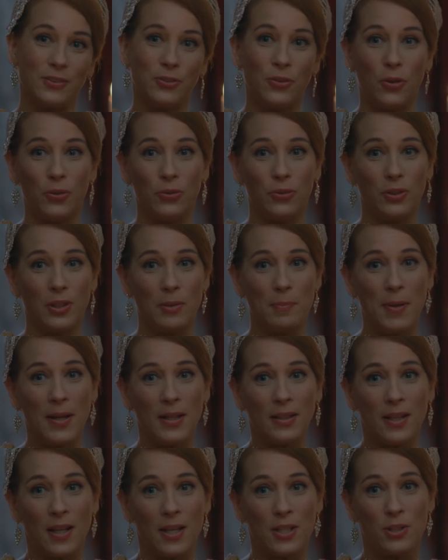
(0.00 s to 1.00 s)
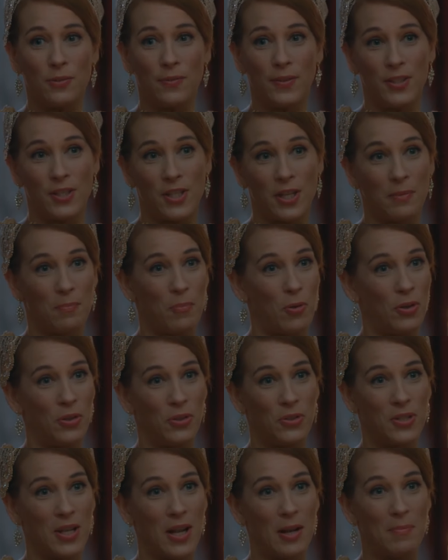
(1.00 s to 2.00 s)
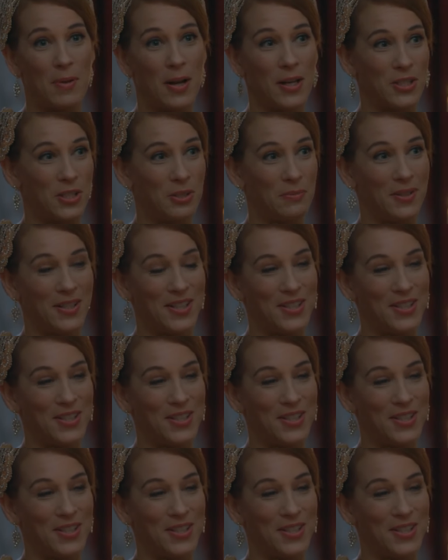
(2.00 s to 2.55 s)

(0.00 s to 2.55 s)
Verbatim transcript: Döndüğünde pek teessüf edecek böyle güzel bir akşamı